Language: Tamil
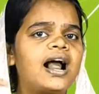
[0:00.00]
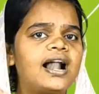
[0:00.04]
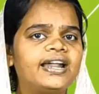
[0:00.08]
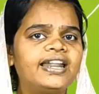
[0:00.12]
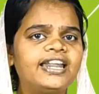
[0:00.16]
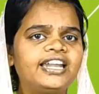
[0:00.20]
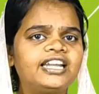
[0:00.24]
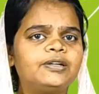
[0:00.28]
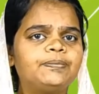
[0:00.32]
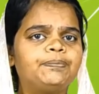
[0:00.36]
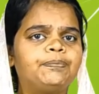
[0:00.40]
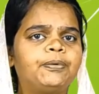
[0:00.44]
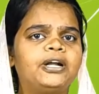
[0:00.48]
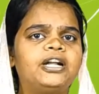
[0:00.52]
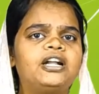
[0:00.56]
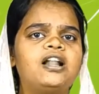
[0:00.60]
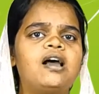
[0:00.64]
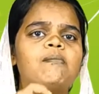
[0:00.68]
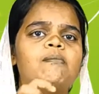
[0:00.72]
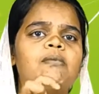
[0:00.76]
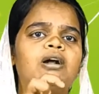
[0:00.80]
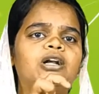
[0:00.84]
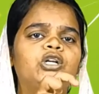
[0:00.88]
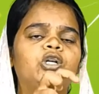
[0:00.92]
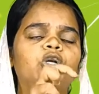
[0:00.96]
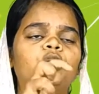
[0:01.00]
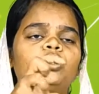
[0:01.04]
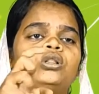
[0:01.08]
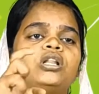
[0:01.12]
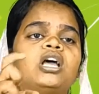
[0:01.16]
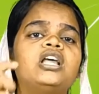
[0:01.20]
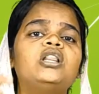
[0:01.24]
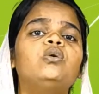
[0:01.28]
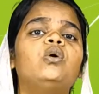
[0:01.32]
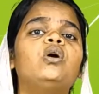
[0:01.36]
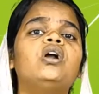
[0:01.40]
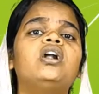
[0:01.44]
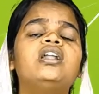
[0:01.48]
கனெக்ட் பண்ணால்
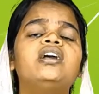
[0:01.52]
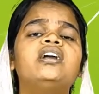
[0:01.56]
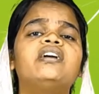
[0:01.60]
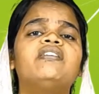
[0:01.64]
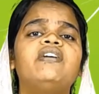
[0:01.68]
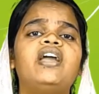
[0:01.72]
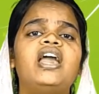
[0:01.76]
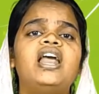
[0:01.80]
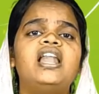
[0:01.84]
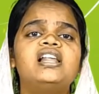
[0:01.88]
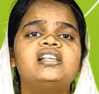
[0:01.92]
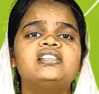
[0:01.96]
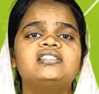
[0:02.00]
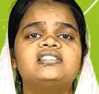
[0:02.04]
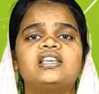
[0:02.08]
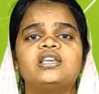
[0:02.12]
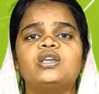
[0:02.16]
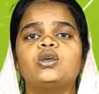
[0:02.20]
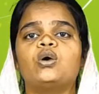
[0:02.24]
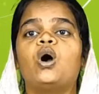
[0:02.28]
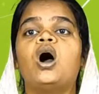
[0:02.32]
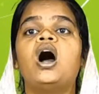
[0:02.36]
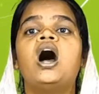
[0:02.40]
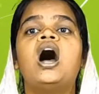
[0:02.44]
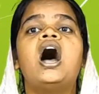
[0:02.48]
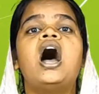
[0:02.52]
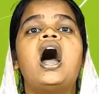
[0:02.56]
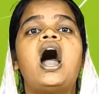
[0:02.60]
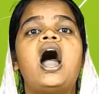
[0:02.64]
மட்டும்தான் அது உங்களுக்கு வேலை செய்யும்